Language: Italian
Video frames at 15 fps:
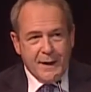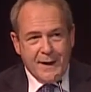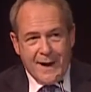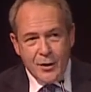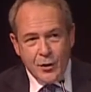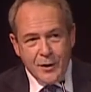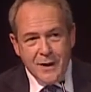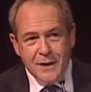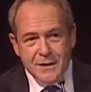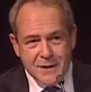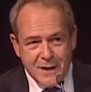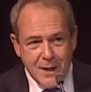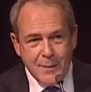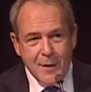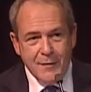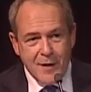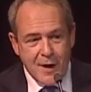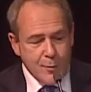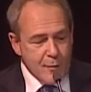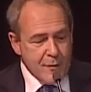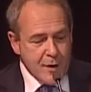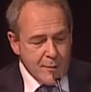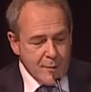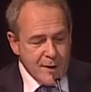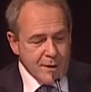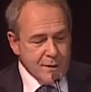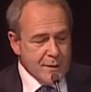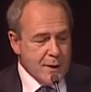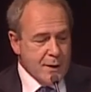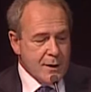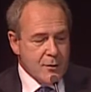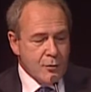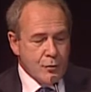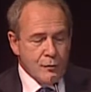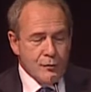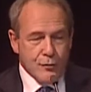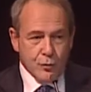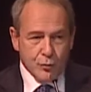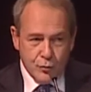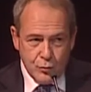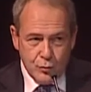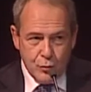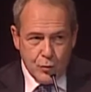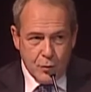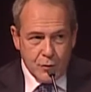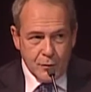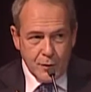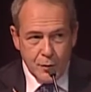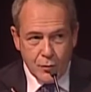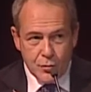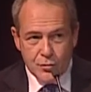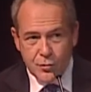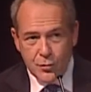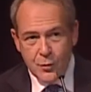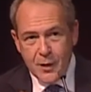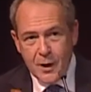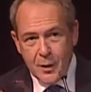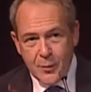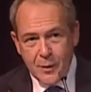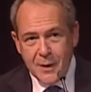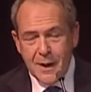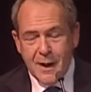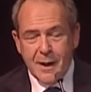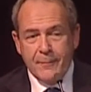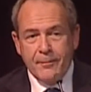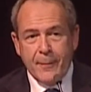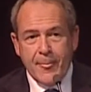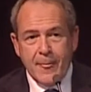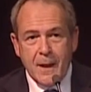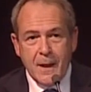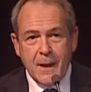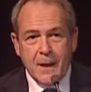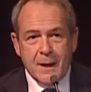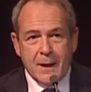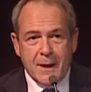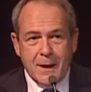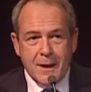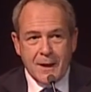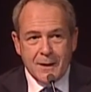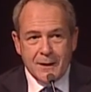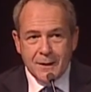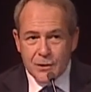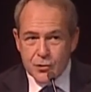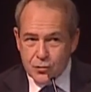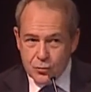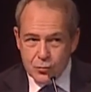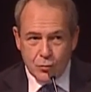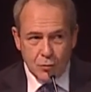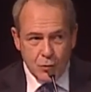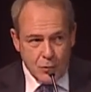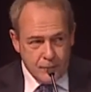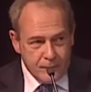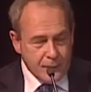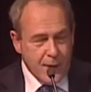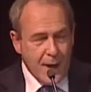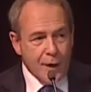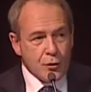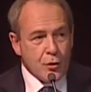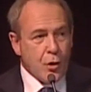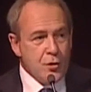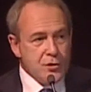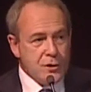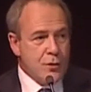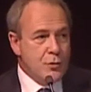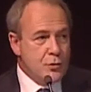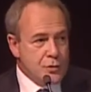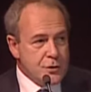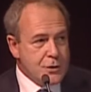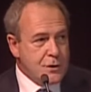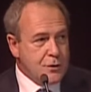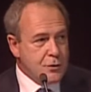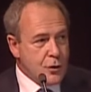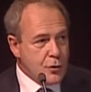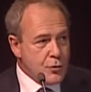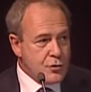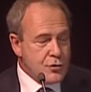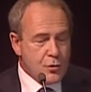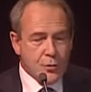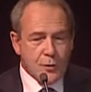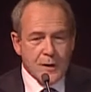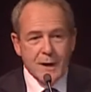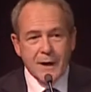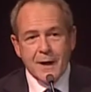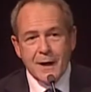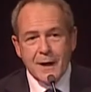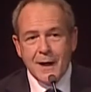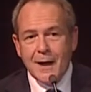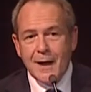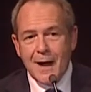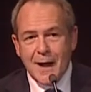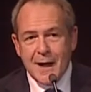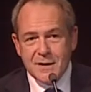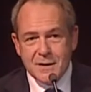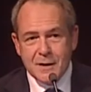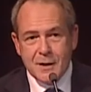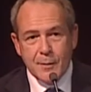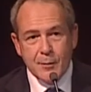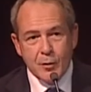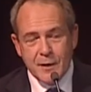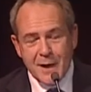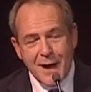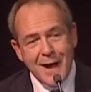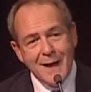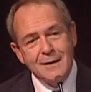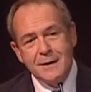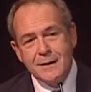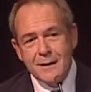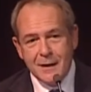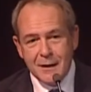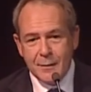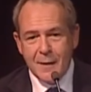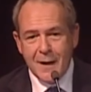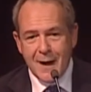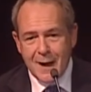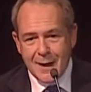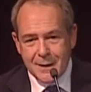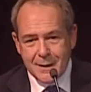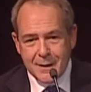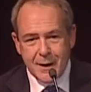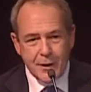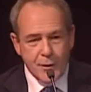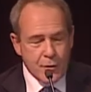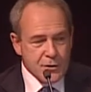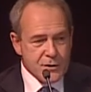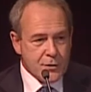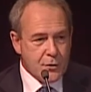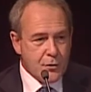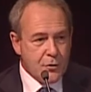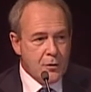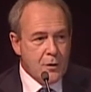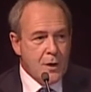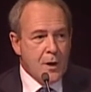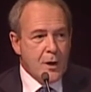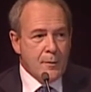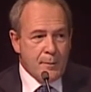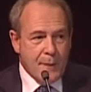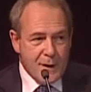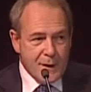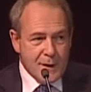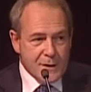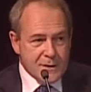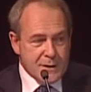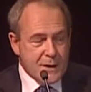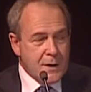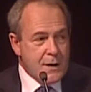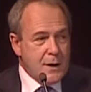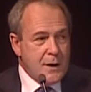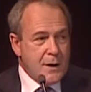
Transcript: Credo che assieme avremo veramente un futuro nel costruire quella che nessuno ad oggi è riuscito a costruire, che è la casa dei moderati e dei liberali nel nostro paese.